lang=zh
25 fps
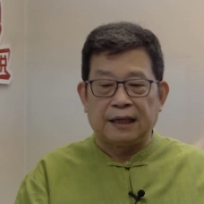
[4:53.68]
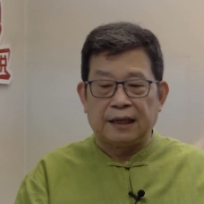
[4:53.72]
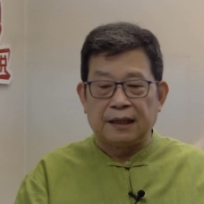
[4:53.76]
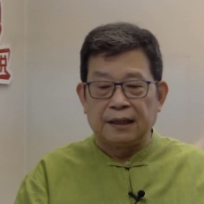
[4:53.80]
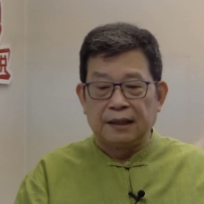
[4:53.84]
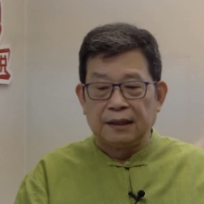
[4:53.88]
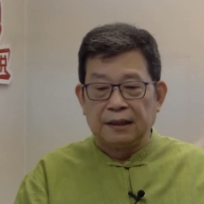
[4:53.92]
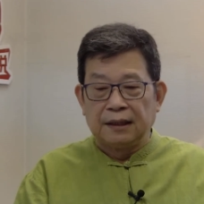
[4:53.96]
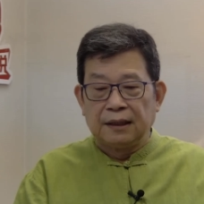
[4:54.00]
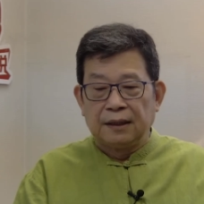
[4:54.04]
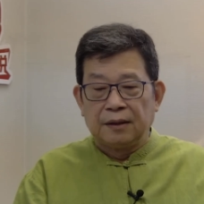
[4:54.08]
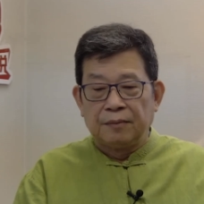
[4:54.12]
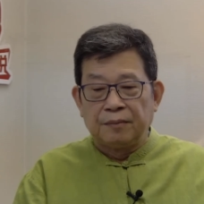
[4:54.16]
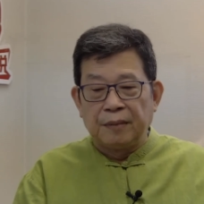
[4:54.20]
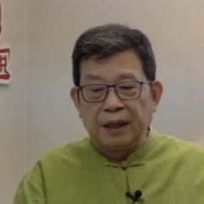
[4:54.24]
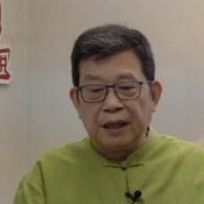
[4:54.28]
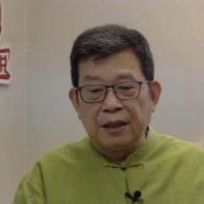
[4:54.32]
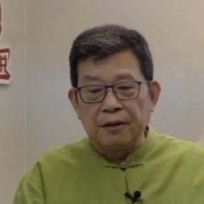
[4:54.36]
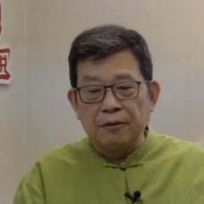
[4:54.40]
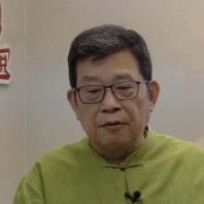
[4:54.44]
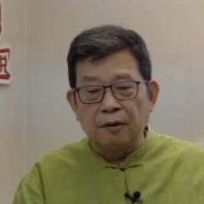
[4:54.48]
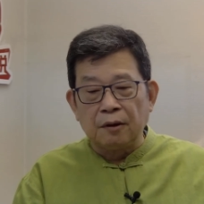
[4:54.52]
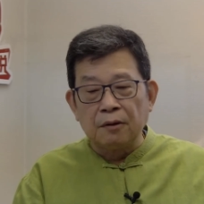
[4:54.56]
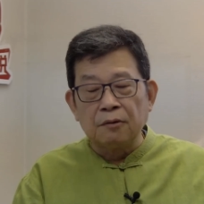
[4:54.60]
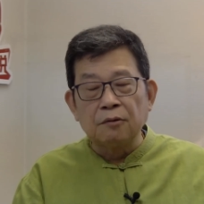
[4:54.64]
美国
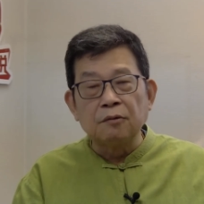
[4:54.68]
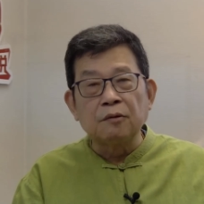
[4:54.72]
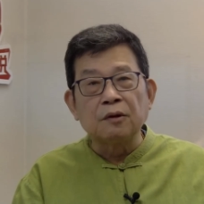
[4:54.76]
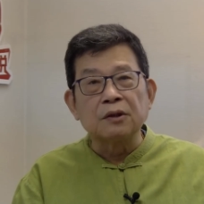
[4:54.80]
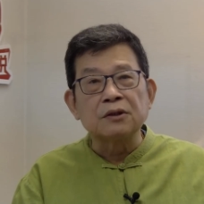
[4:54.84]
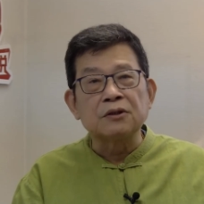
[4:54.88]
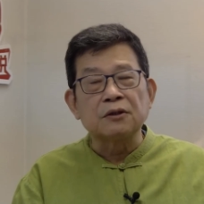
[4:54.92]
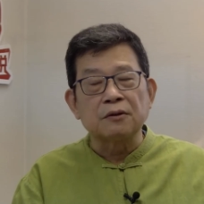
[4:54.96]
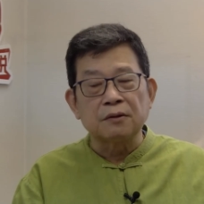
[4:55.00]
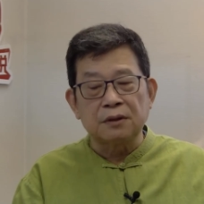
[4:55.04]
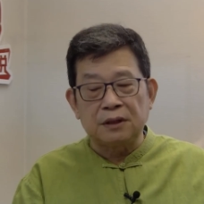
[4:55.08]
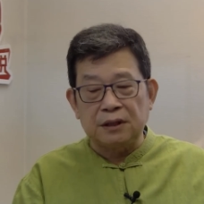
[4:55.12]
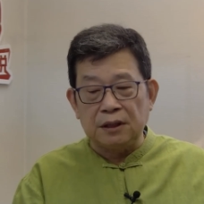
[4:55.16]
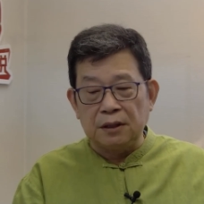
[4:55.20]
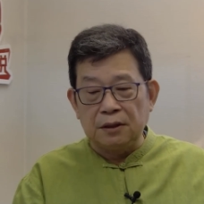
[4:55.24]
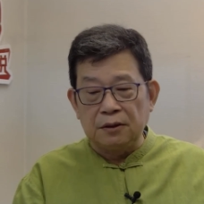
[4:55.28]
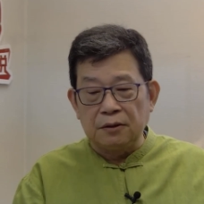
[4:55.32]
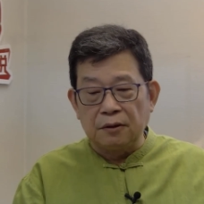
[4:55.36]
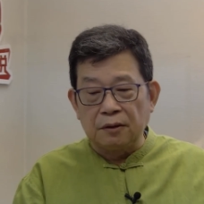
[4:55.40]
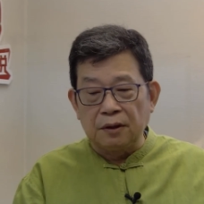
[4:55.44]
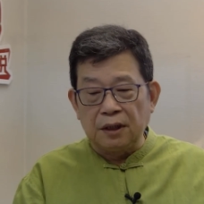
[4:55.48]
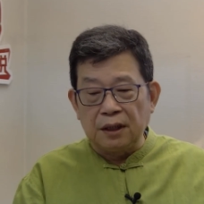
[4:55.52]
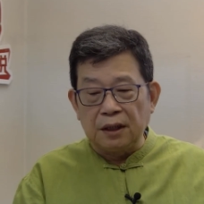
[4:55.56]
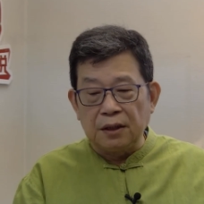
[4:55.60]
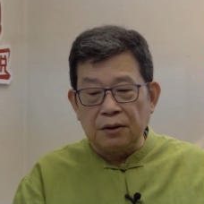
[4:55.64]
如果从金融
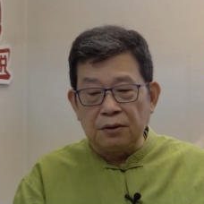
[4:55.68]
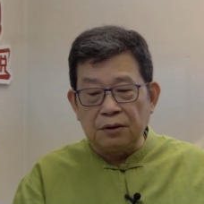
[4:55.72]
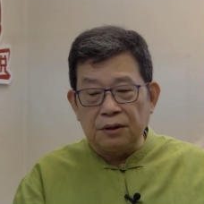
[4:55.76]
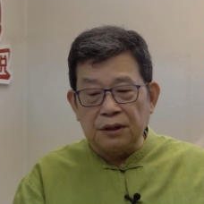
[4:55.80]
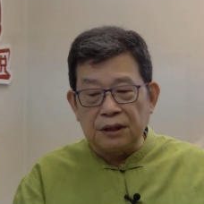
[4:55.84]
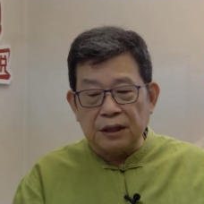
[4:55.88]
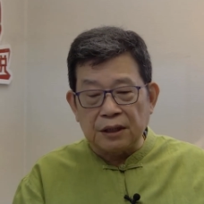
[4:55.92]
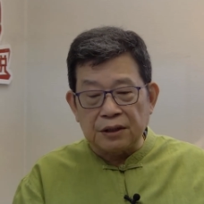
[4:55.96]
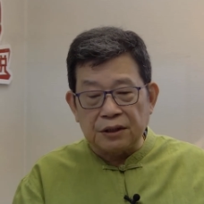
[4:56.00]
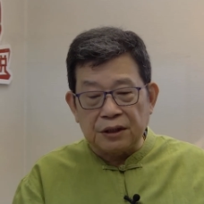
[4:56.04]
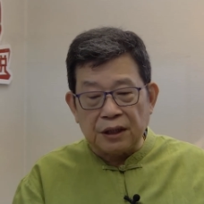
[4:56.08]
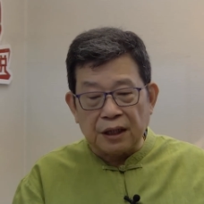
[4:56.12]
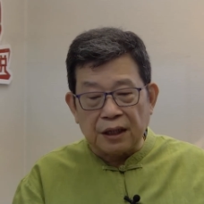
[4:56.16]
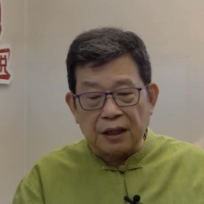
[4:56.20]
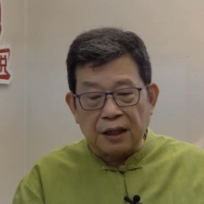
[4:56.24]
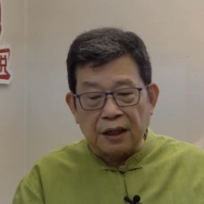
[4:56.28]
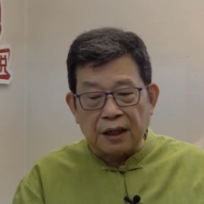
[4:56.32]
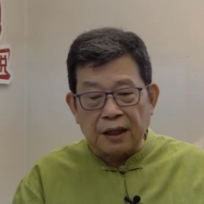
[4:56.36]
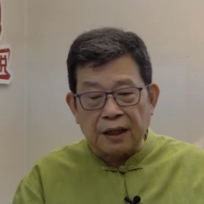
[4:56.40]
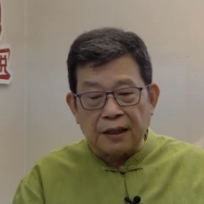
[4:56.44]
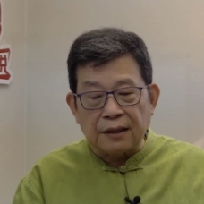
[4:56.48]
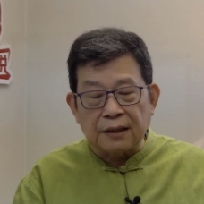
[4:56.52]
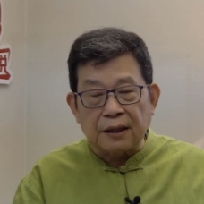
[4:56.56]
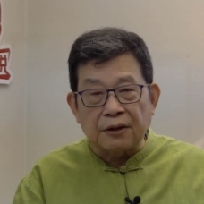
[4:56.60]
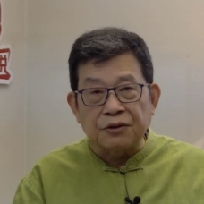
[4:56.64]
领域向香港开
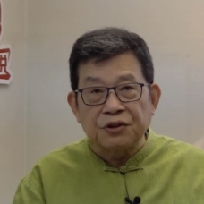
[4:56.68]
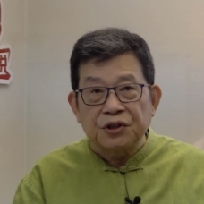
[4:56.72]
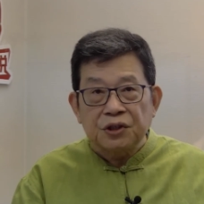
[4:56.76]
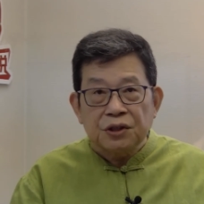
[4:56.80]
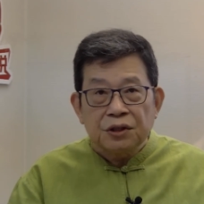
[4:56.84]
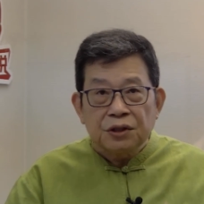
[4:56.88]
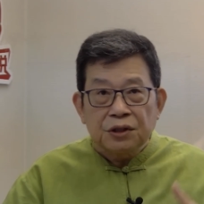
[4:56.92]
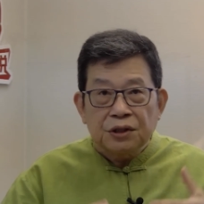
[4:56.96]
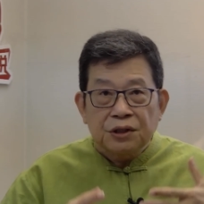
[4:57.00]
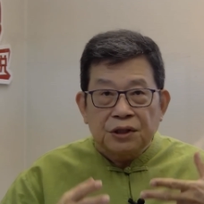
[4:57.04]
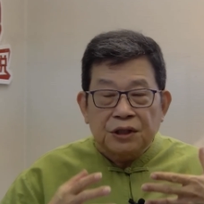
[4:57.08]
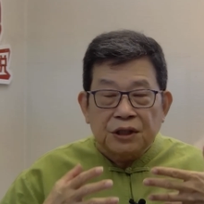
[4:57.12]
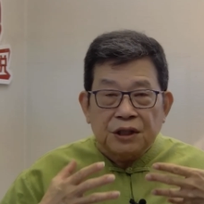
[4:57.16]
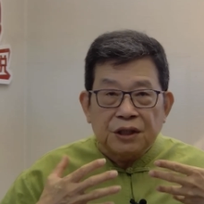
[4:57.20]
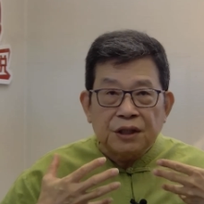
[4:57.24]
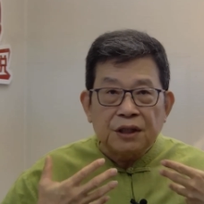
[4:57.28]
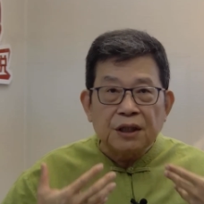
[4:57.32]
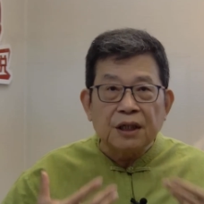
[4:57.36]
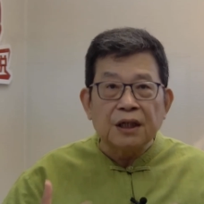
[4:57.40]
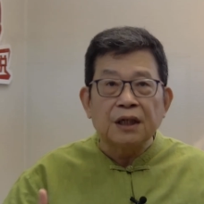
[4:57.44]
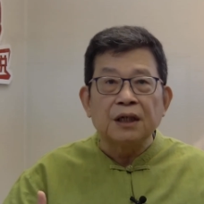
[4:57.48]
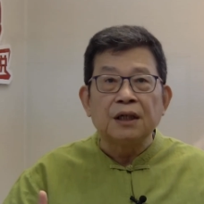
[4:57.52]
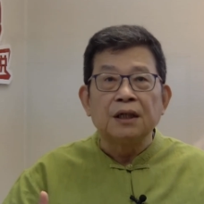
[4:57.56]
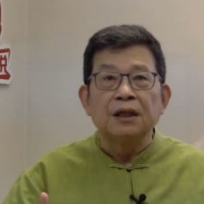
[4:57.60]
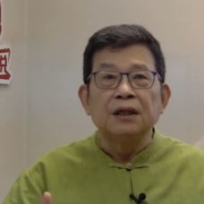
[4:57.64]
刀，自己呢
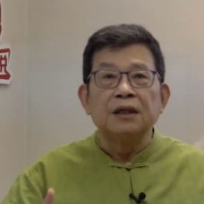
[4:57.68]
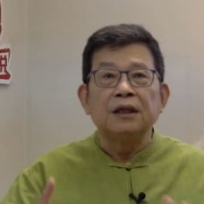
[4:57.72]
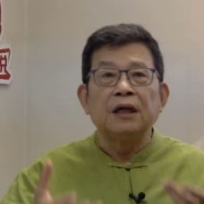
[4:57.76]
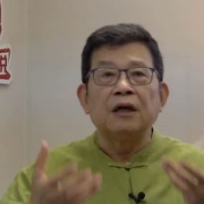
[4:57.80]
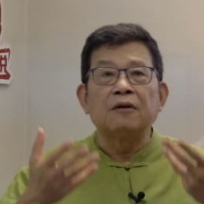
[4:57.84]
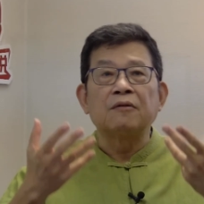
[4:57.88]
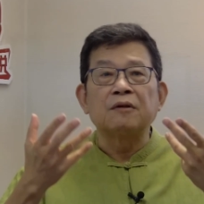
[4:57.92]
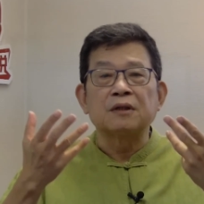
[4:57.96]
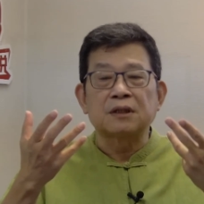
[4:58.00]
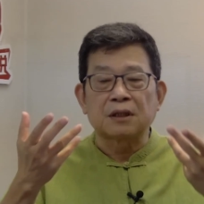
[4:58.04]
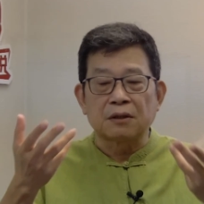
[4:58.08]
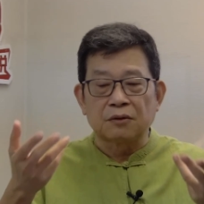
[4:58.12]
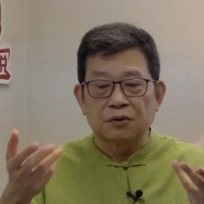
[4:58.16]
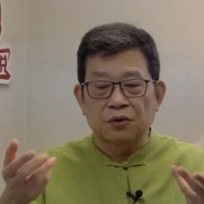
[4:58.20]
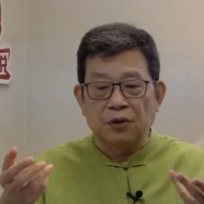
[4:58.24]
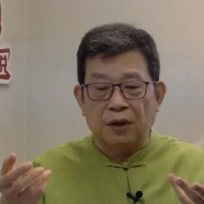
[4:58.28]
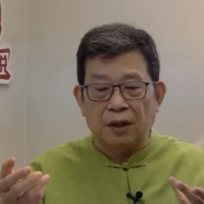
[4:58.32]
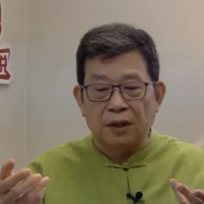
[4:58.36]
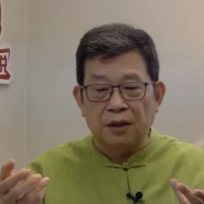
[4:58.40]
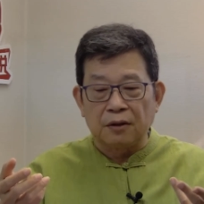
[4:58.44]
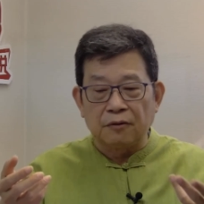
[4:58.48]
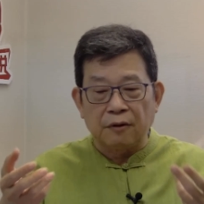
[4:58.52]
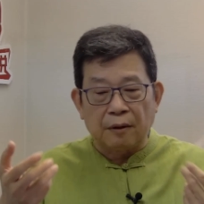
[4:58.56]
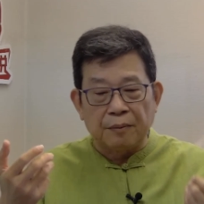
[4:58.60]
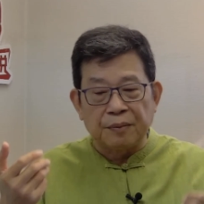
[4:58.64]
也会受创，
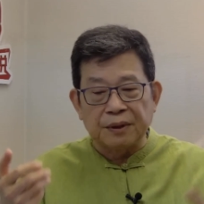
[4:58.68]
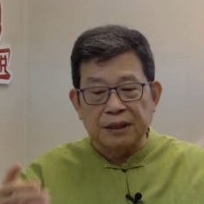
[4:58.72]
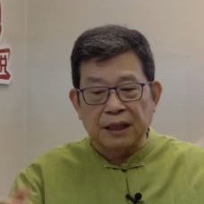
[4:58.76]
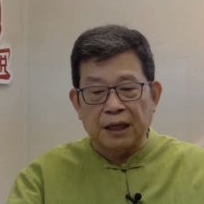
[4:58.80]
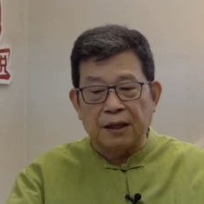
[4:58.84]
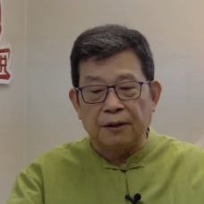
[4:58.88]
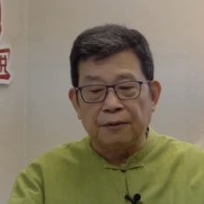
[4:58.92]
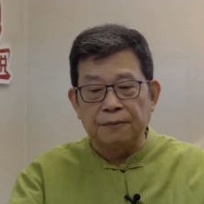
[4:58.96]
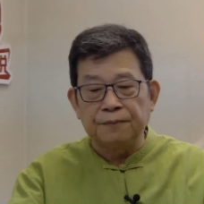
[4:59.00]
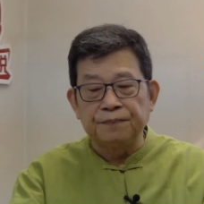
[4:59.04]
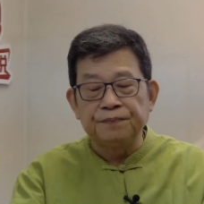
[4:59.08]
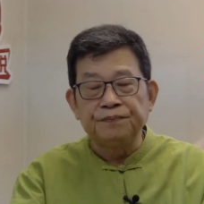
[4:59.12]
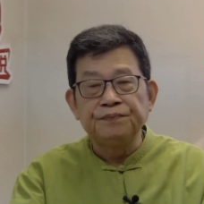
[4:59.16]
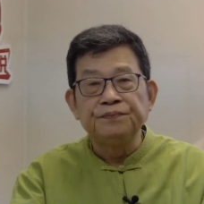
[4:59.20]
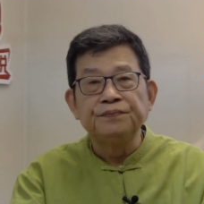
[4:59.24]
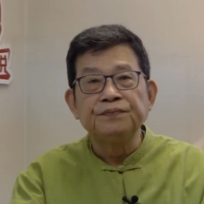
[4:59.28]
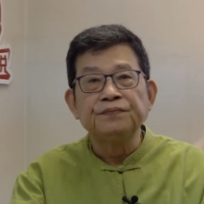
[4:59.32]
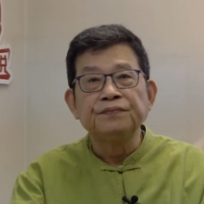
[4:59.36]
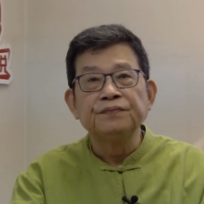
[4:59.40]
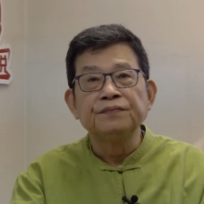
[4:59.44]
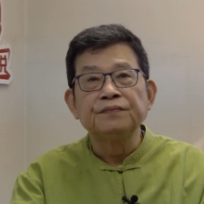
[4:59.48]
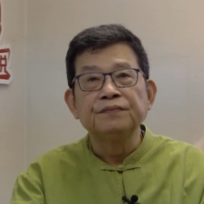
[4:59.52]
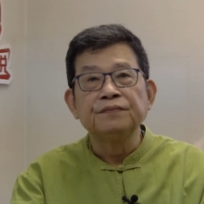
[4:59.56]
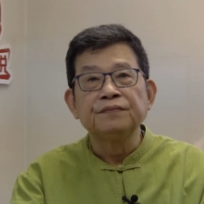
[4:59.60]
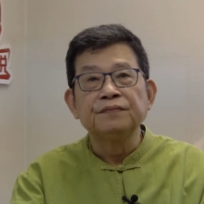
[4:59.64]
犯不着。
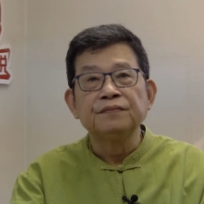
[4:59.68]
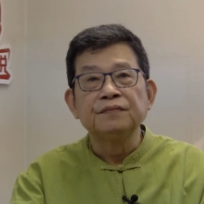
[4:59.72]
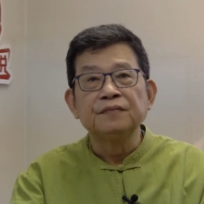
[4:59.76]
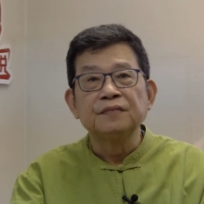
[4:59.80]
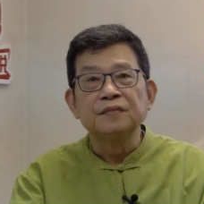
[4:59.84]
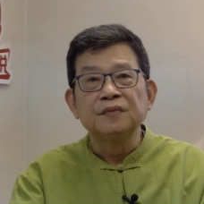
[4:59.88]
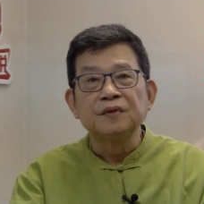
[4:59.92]
但